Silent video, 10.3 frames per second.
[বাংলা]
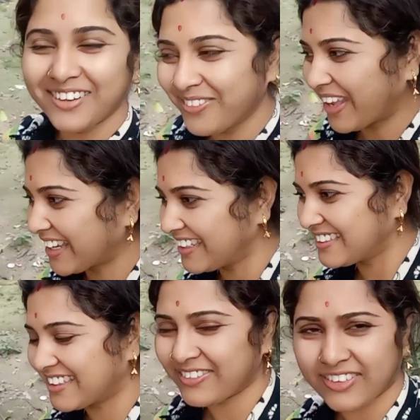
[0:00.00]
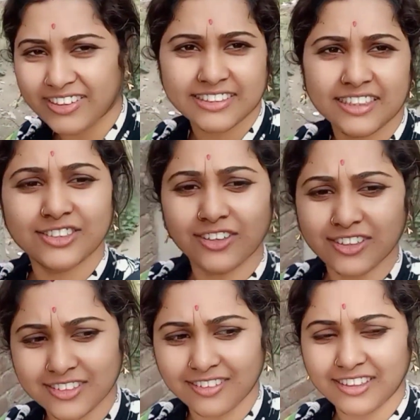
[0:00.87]
আরও ব্যাগ নিয়ে যেতে পারছে না
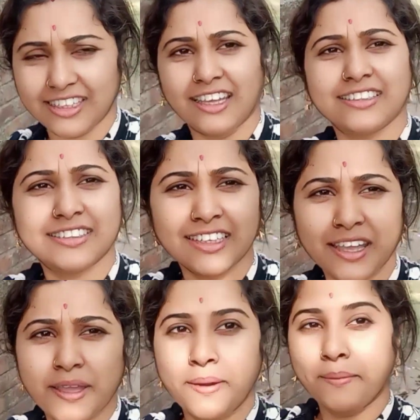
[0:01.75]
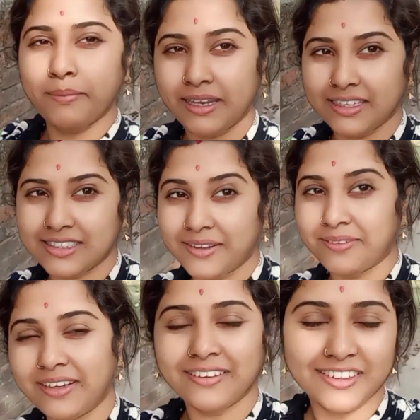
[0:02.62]
চলো স্কুলে দিয়ে আসি বাড়ি এসে
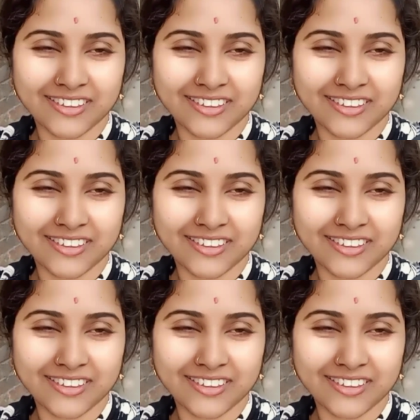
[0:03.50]
আবার কথা